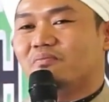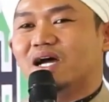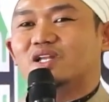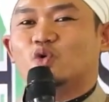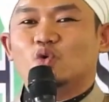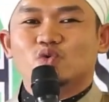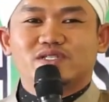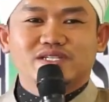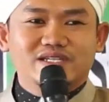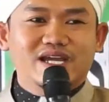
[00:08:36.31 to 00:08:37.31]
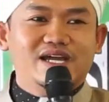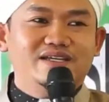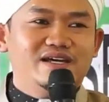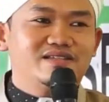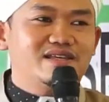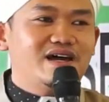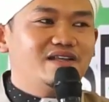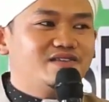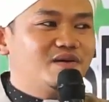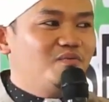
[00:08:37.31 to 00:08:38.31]
manusia yang
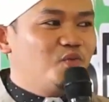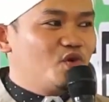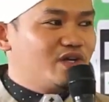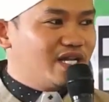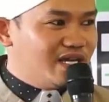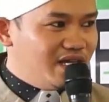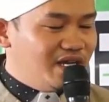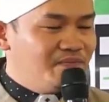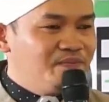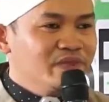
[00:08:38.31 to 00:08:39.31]
sangat sempurna,